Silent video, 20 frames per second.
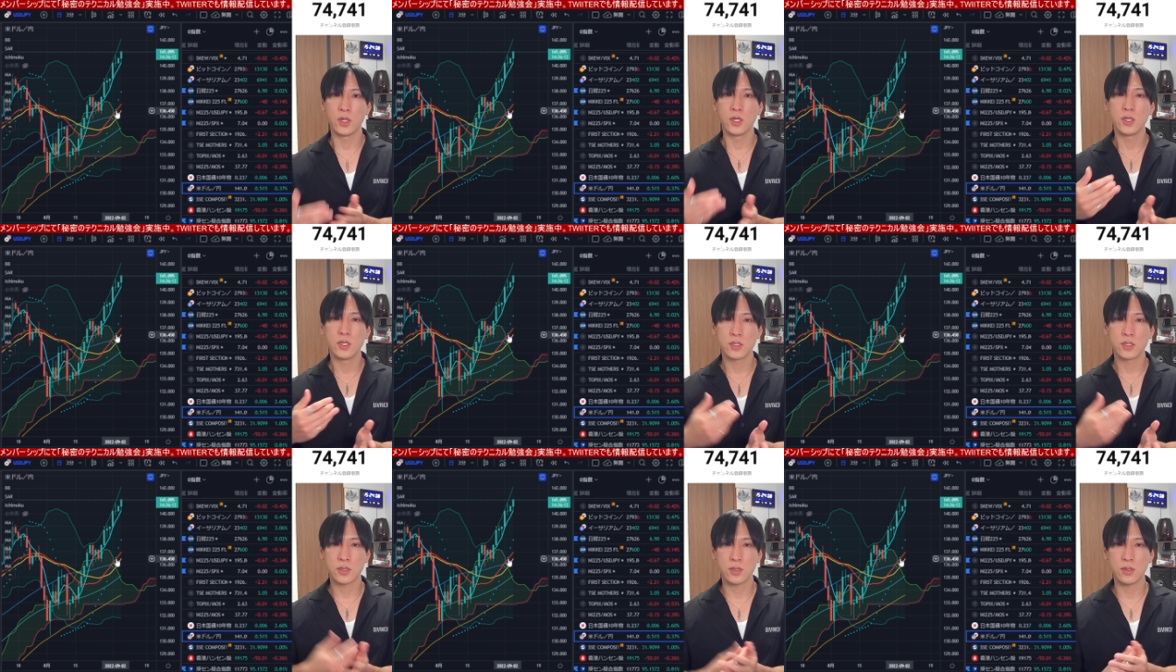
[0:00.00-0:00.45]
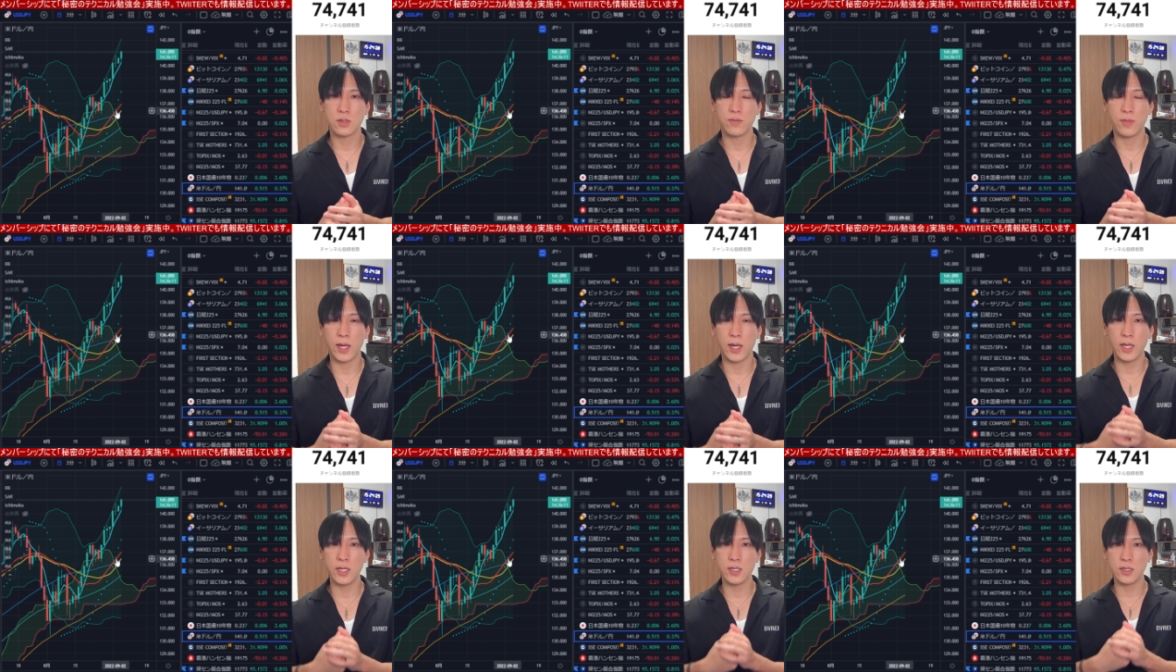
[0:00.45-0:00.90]
その
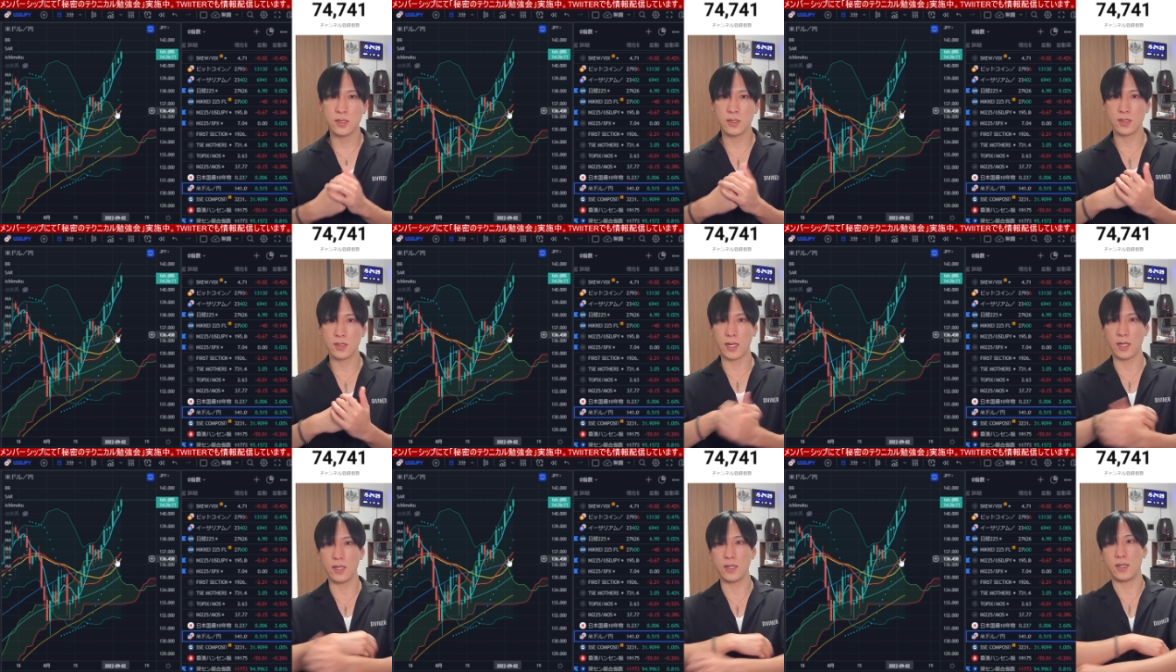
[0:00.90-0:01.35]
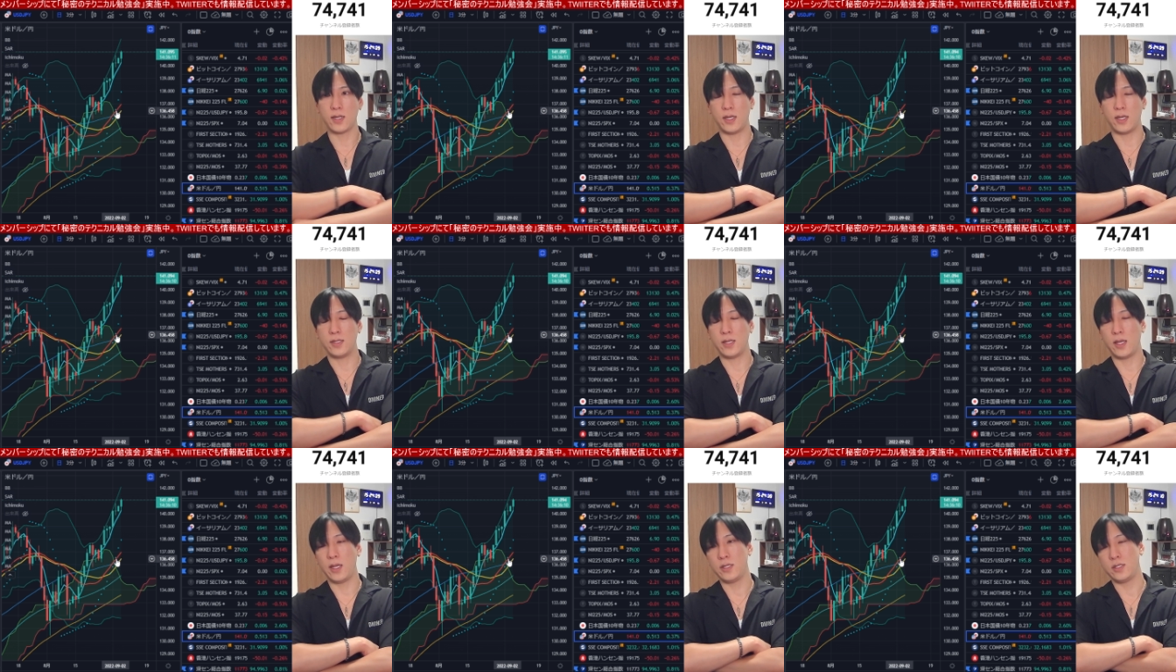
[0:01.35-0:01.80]
前段階、
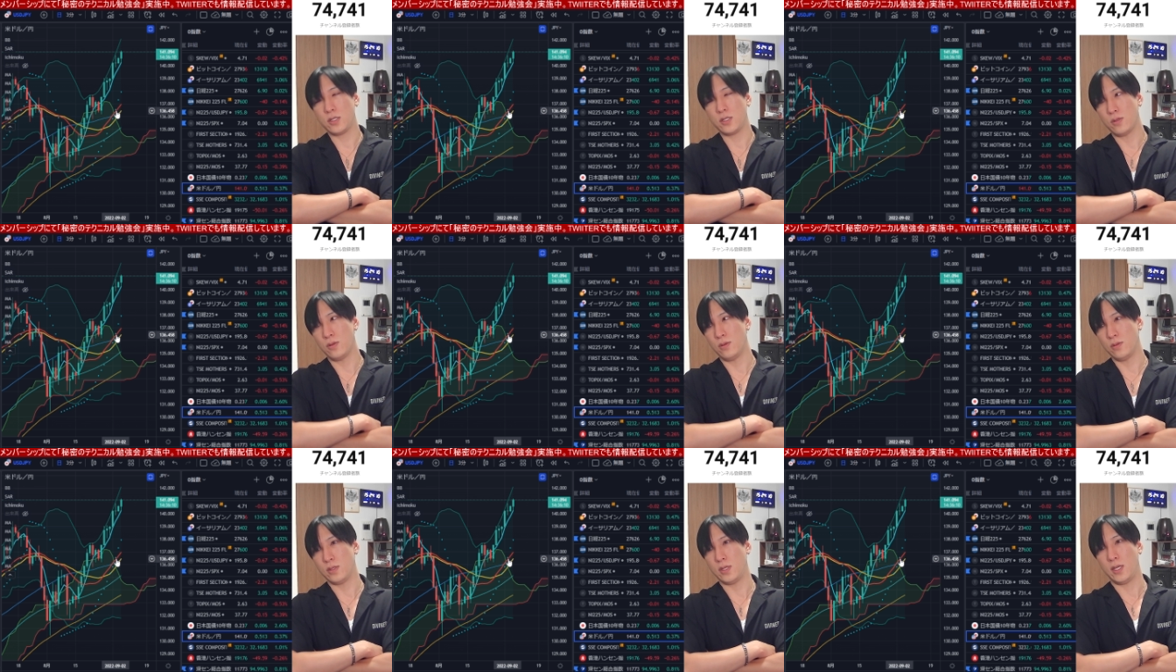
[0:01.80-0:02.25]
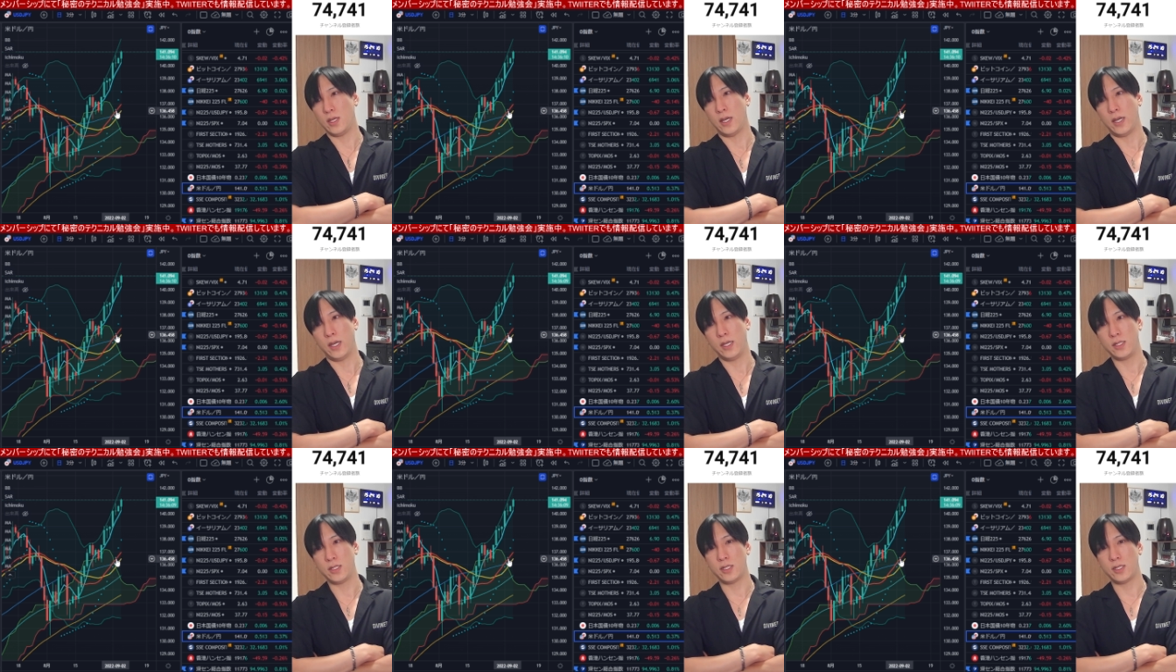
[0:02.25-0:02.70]
第1工程が
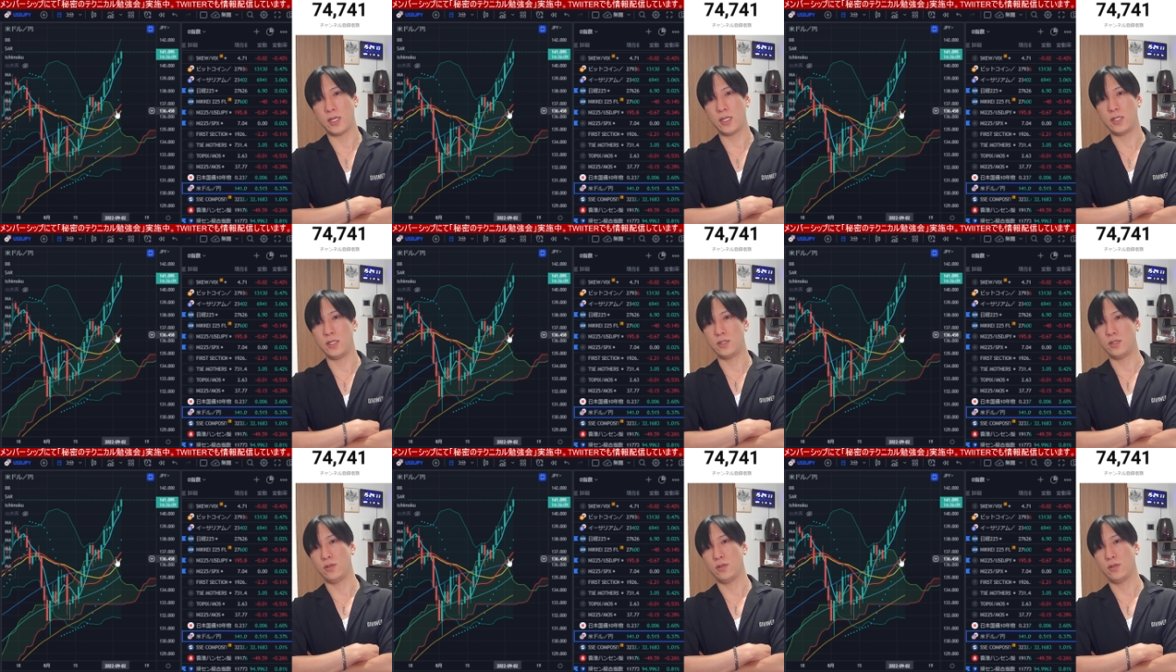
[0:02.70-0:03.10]
入ってないんですよ。